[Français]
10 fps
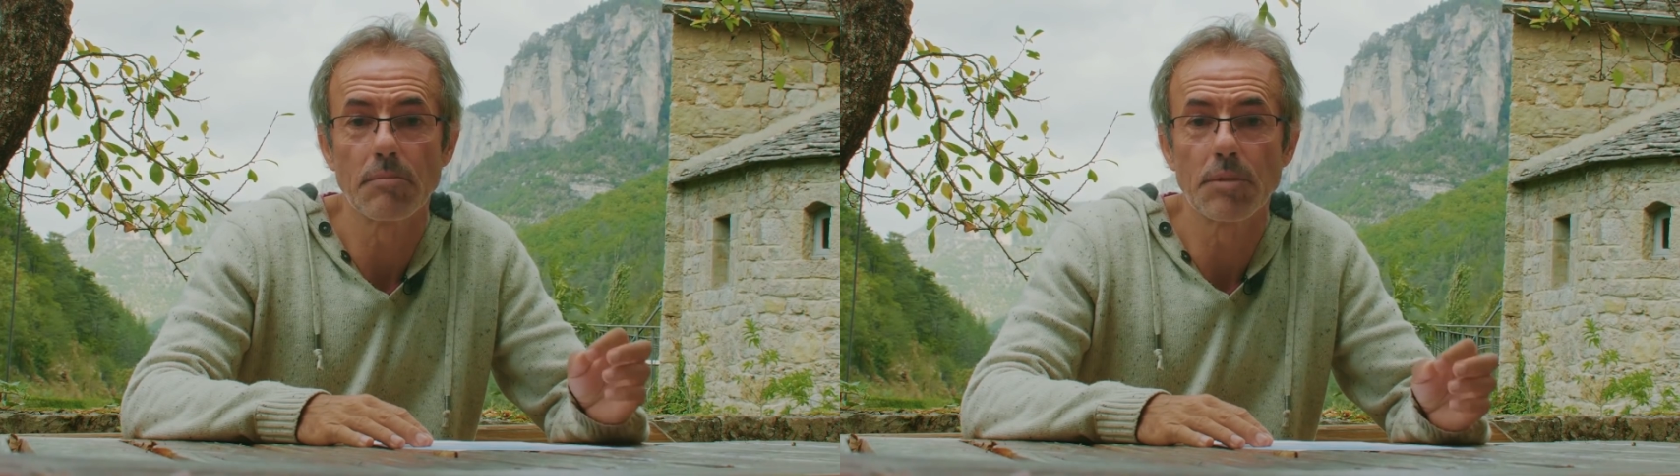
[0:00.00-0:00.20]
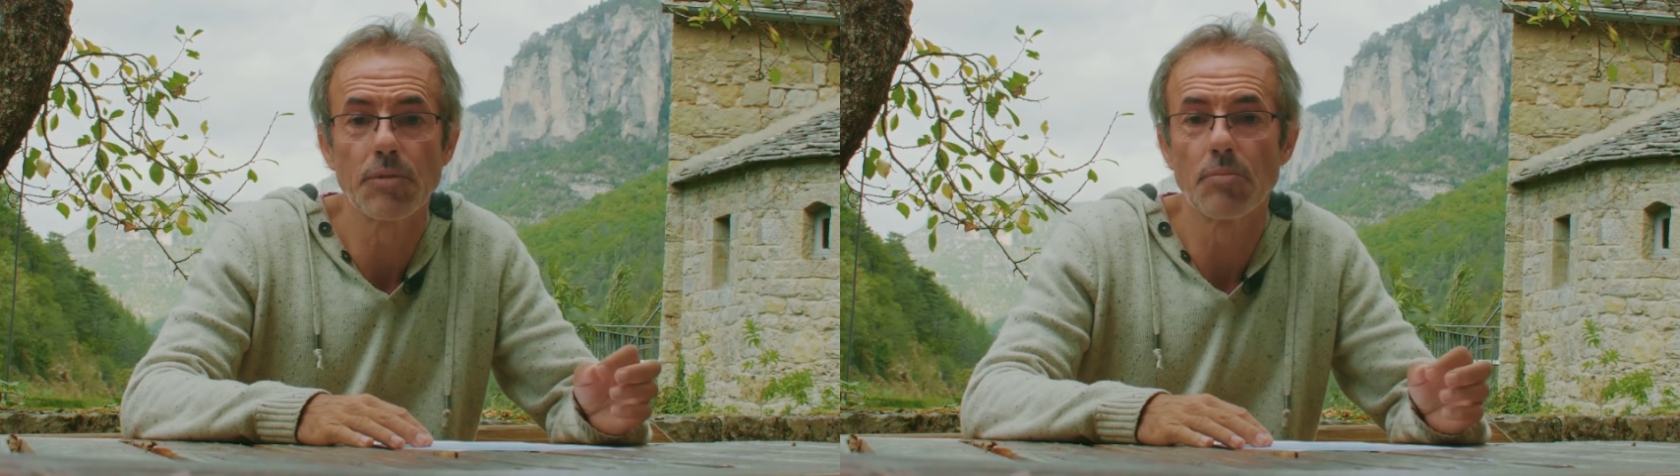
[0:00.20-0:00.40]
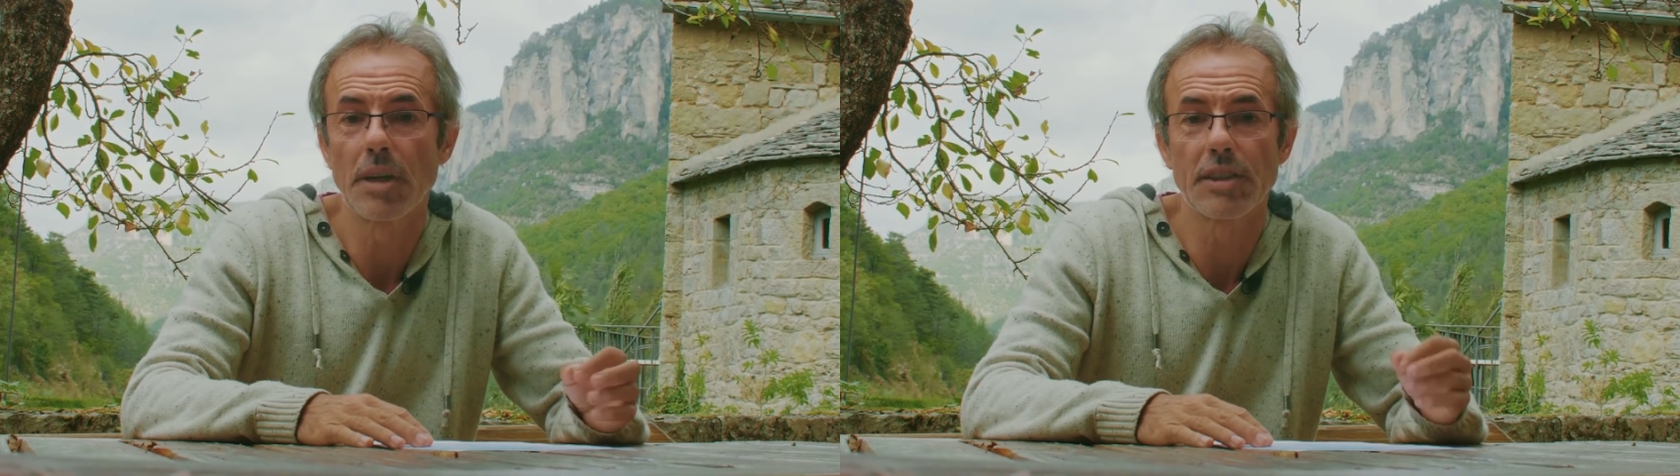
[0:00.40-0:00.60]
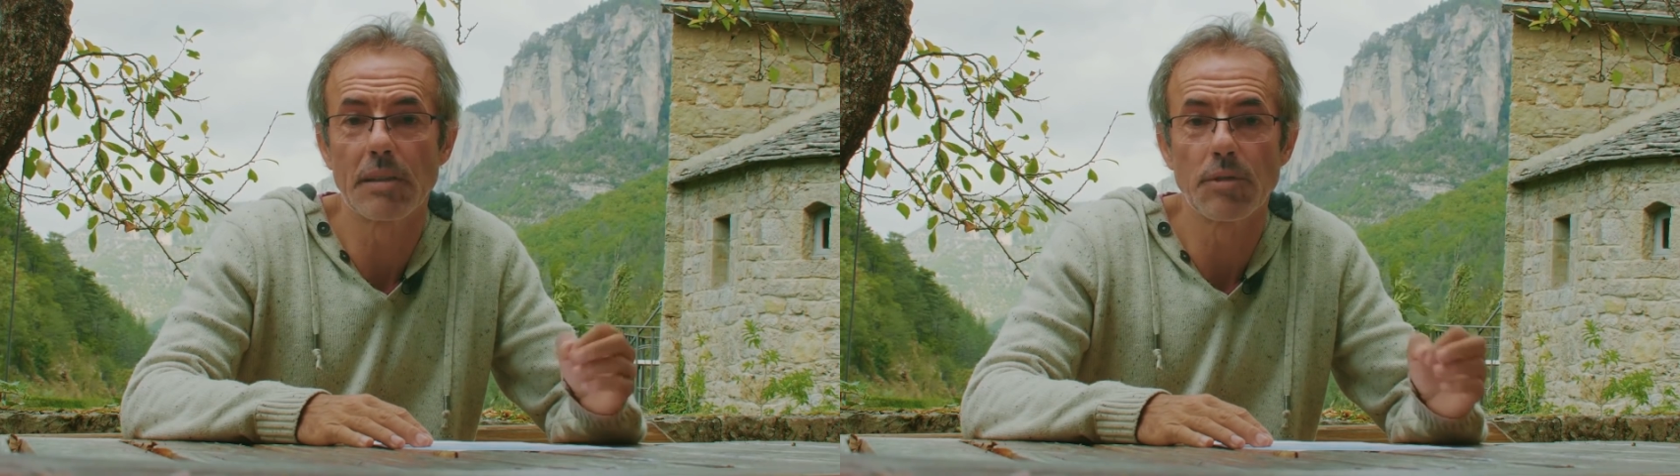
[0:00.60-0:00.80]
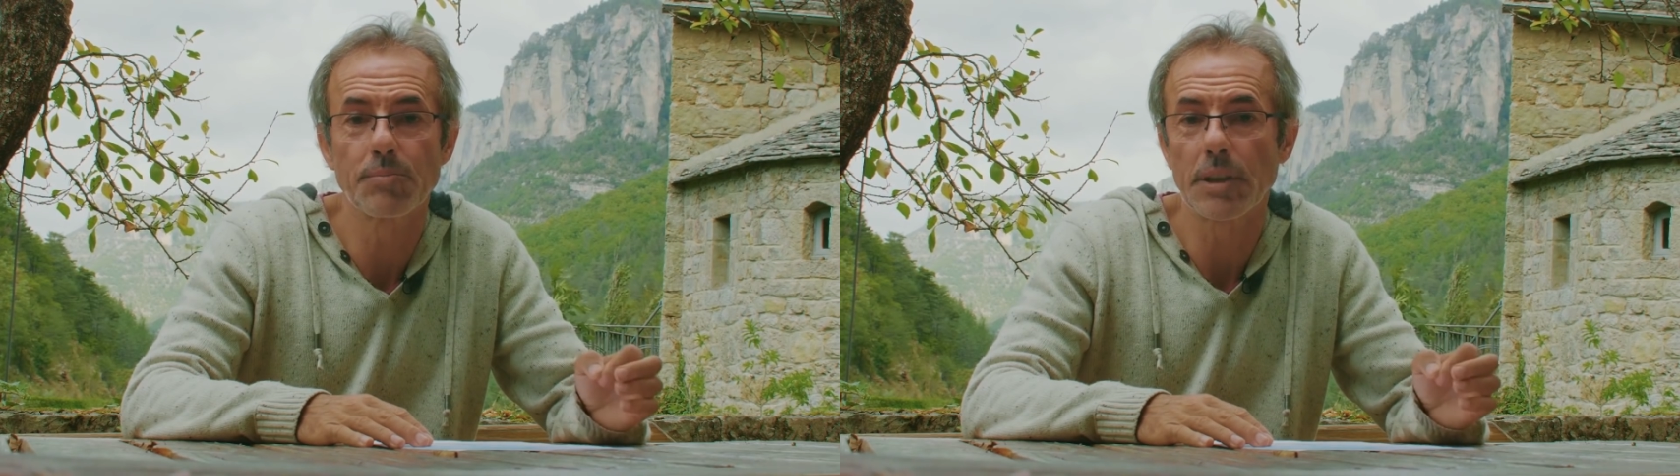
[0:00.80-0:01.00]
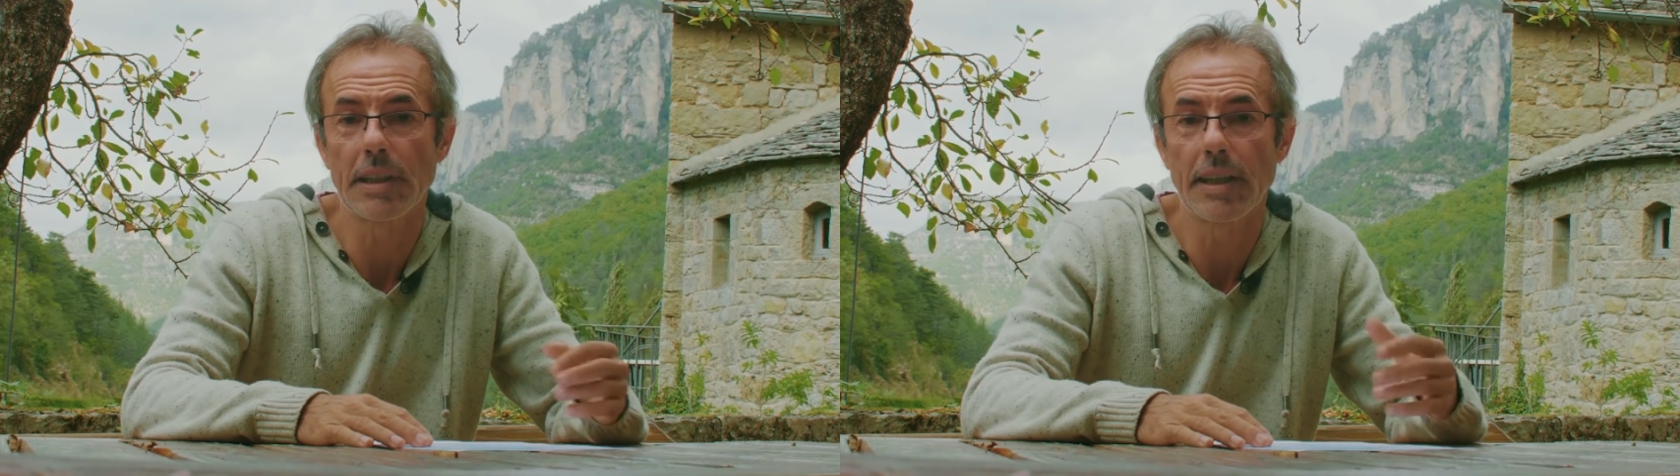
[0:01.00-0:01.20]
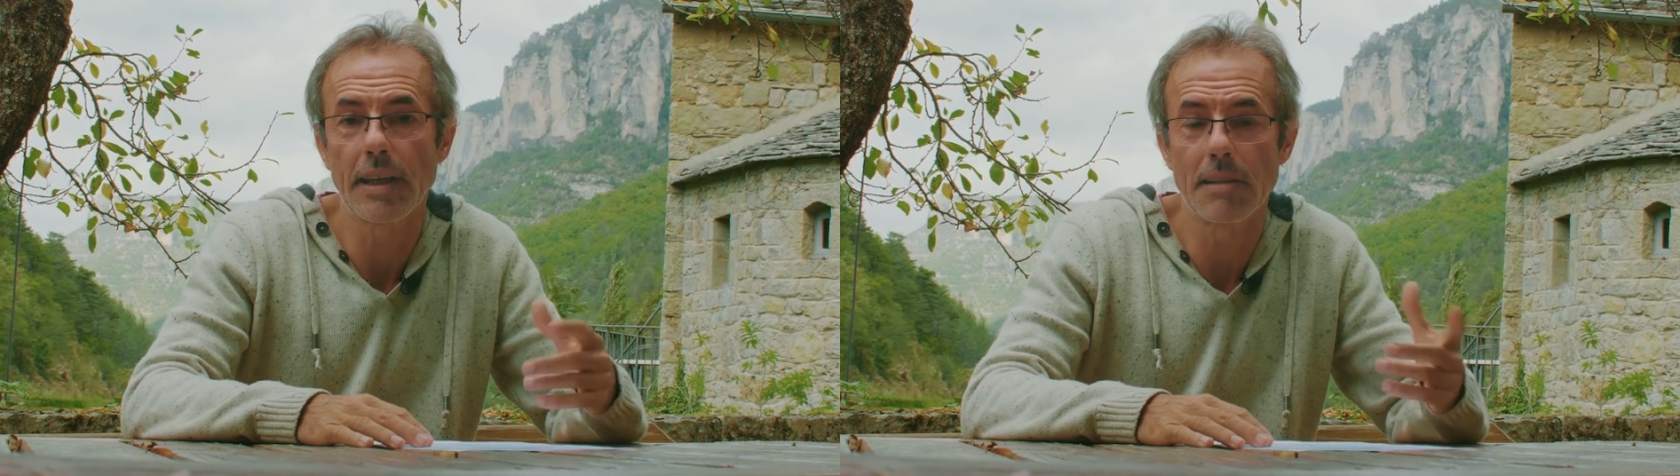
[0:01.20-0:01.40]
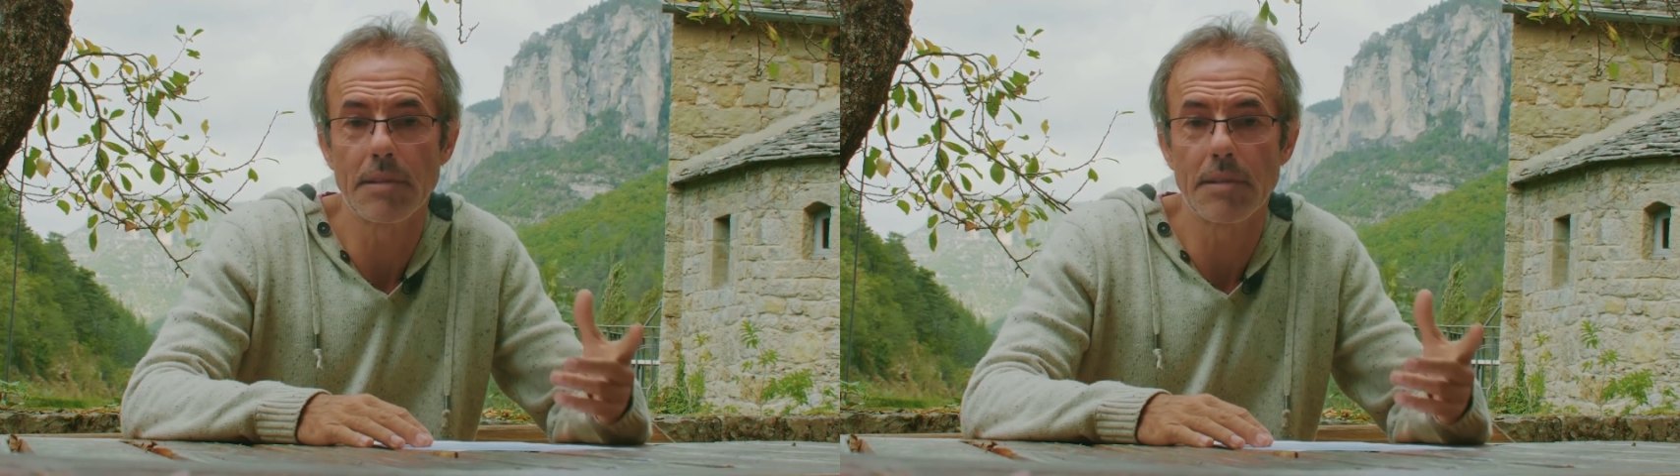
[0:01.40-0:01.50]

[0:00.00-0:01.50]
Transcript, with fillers: la même demande, la même prière,